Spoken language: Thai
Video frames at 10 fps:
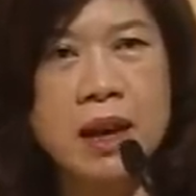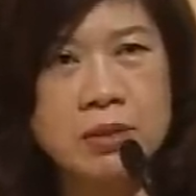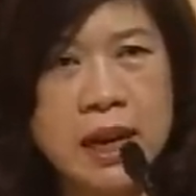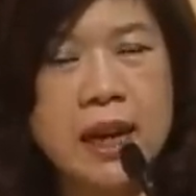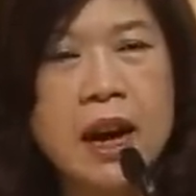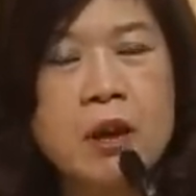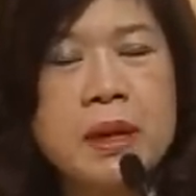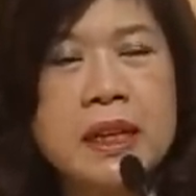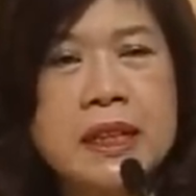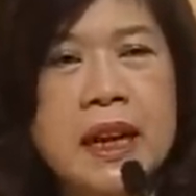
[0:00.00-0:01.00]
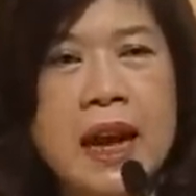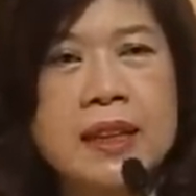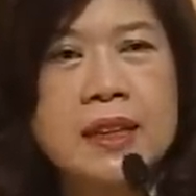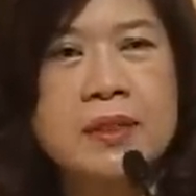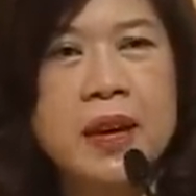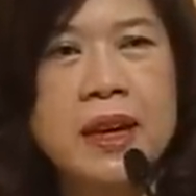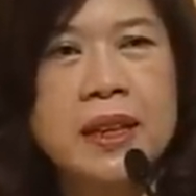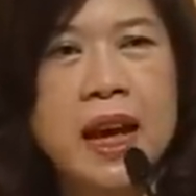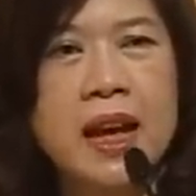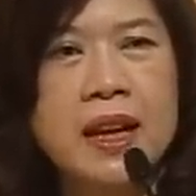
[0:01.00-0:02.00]
วจะเข้ามาในตลาด TFEX
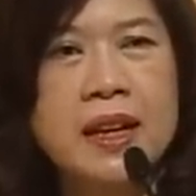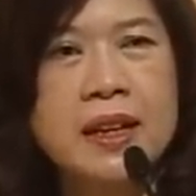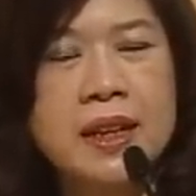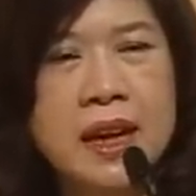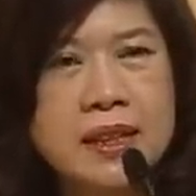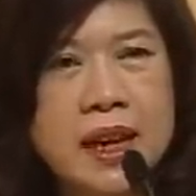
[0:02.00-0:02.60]
เนี่ยน่า